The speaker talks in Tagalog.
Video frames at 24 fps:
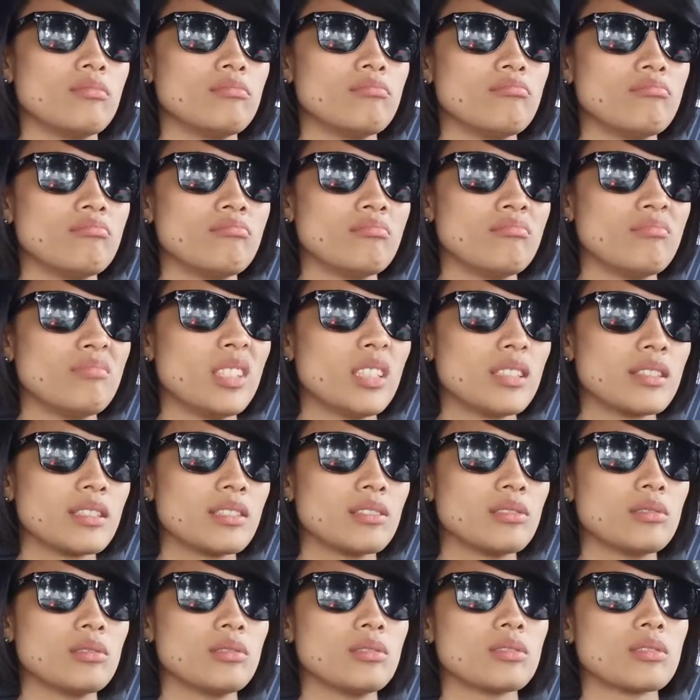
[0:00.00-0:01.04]
Mm, well,
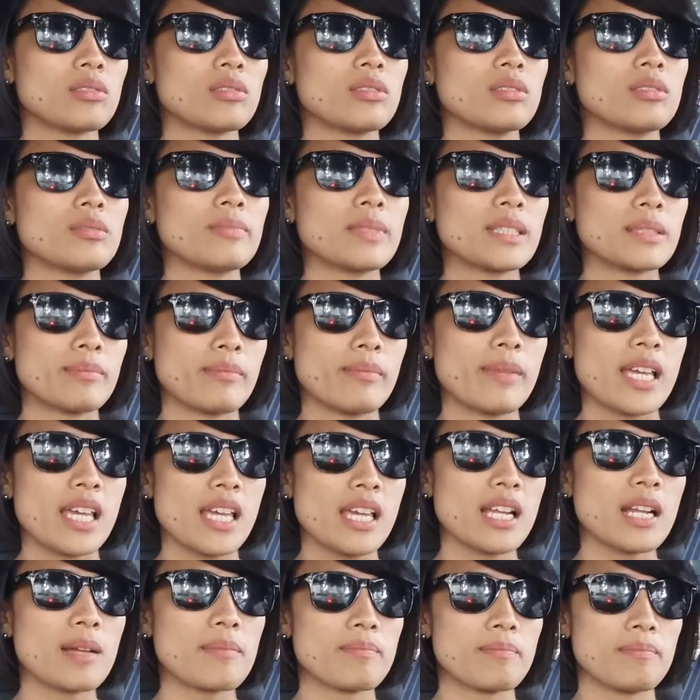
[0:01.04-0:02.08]
siguro, mas
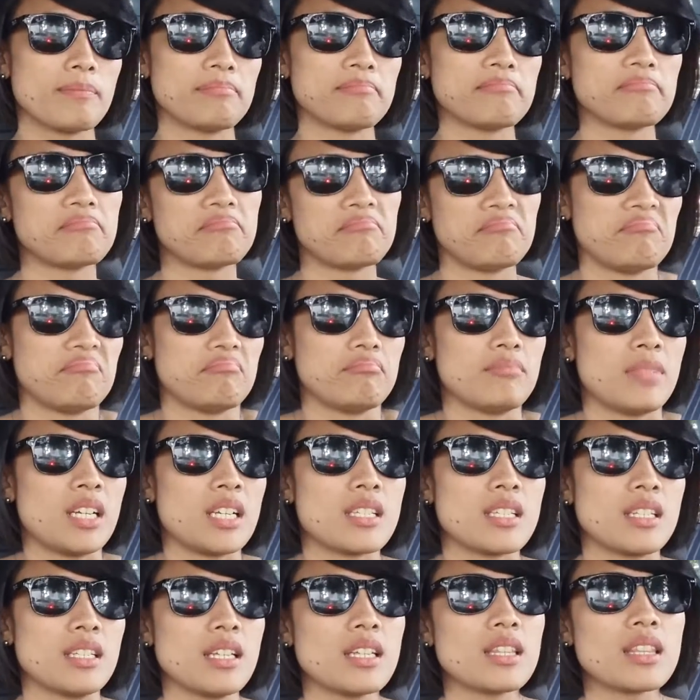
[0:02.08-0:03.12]
mahirap
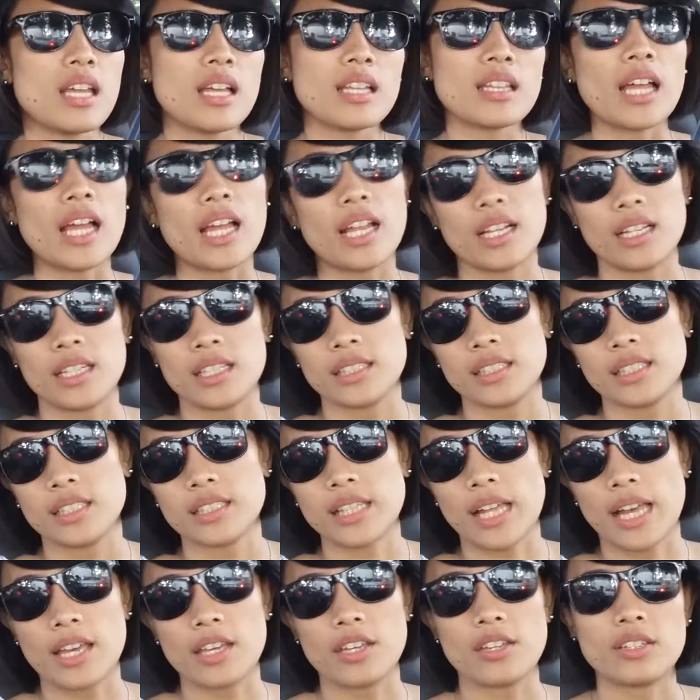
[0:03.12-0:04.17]
magsalita dahil hindi
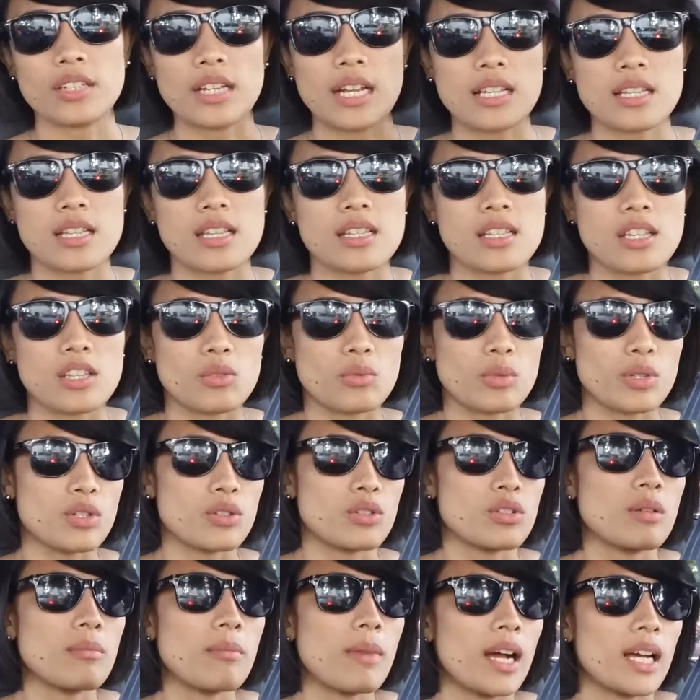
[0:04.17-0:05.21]
tayo yung nasa
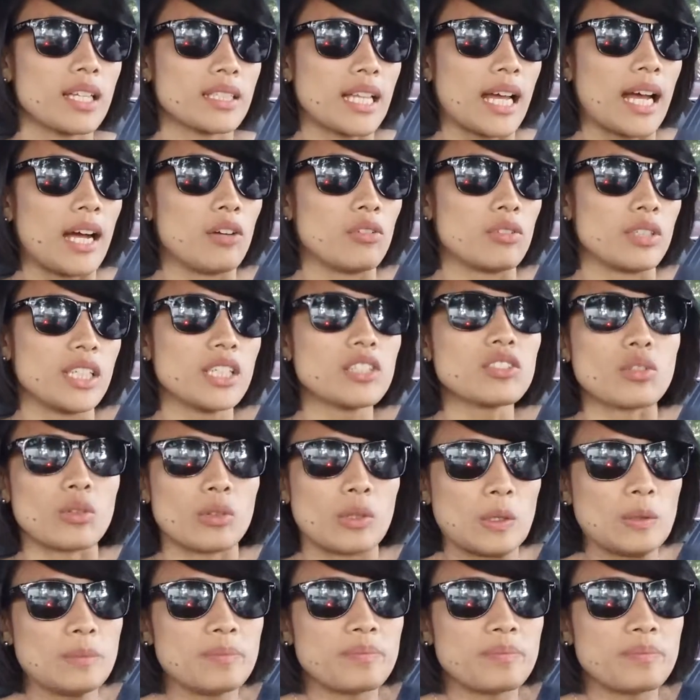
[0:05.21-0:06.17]
sitwasyon ng mga taong ito.